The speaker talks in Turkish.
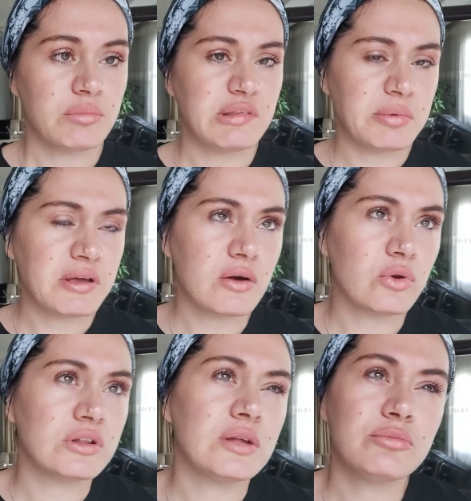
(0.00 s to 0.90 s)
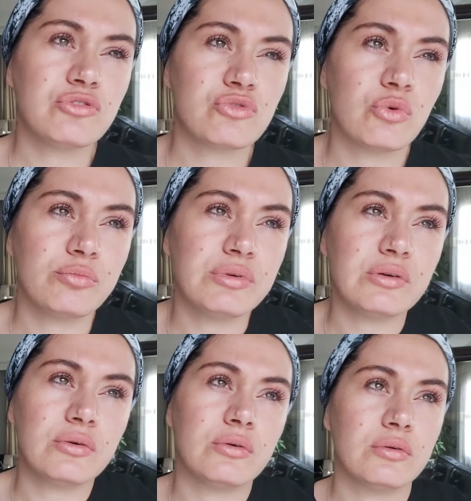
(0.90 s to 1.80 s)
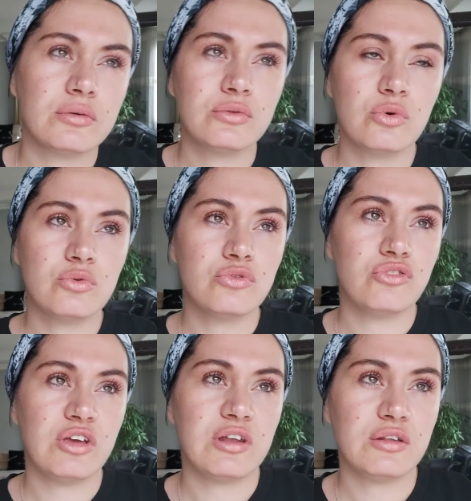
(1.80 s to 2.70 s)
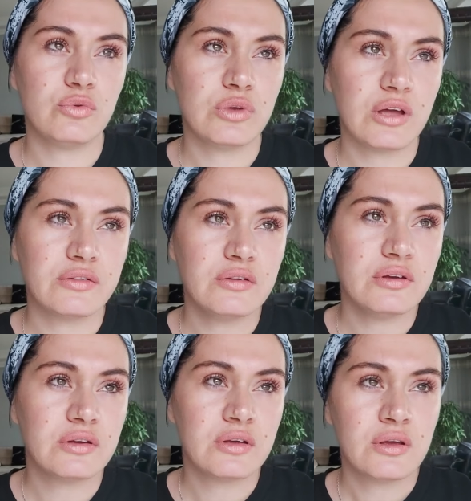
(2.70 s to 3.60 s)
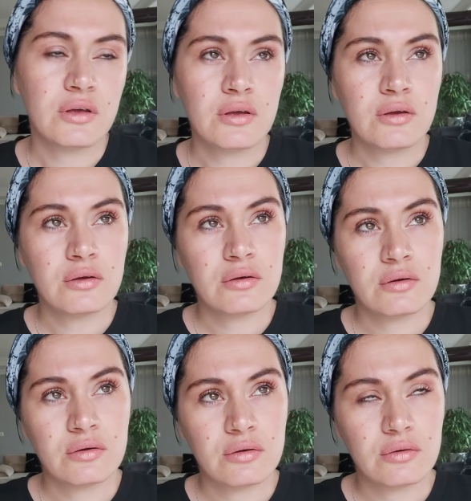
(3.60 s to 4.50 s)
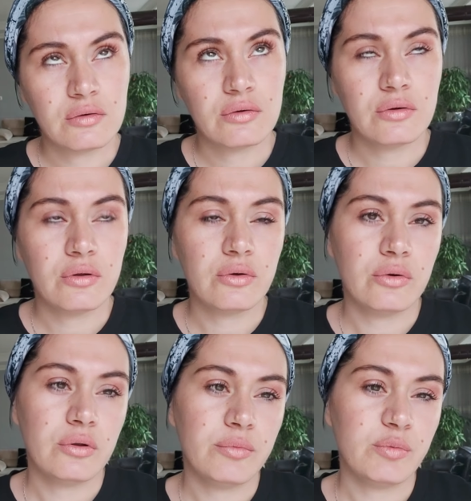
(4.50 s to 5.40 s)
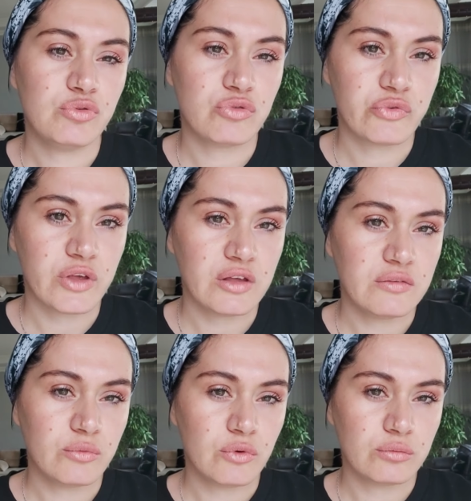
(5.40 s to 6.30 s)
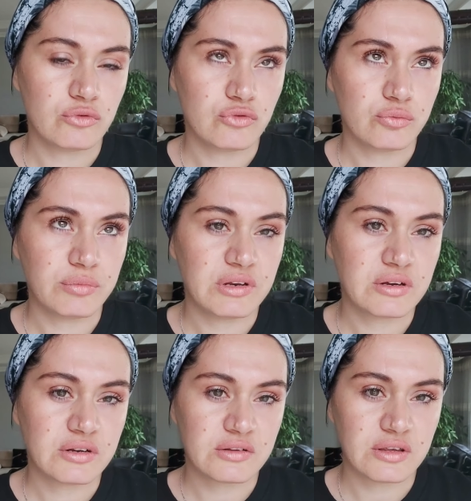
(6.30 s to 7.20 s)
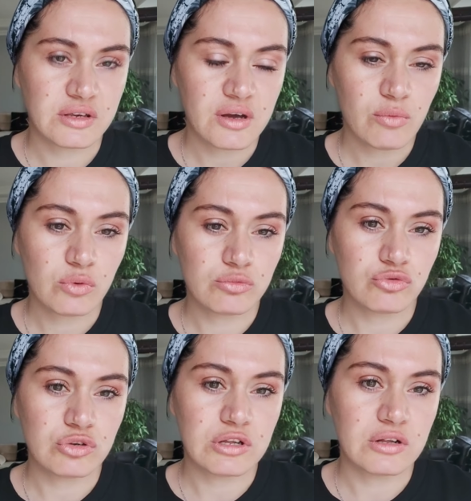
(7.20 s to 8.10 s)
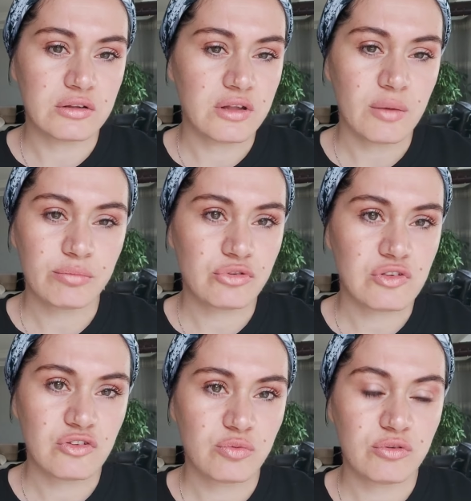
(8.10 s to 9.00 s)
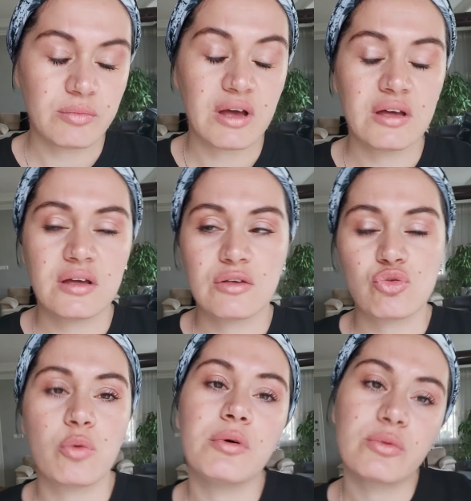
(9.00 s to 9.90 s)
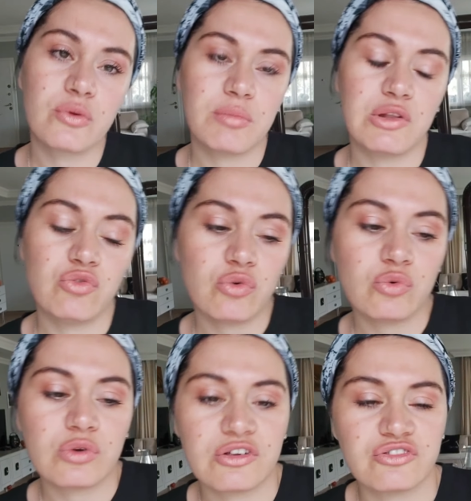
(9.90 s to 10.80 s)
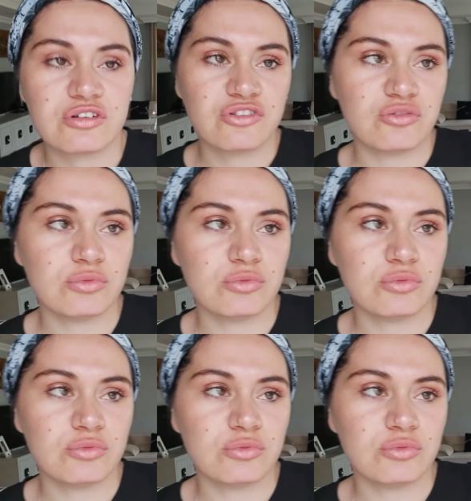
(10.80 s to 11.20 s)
Biz bayağı oyalanmışız. 11, 9 çeyrekte uyandık. Öyle öyle bir buçuk saat mi olmuş? Bir 40 dakika mı olmuş uyanalı? Ne yapmışız? Hiçbir şey... Ha soba bugün beni çok uğraştırdı.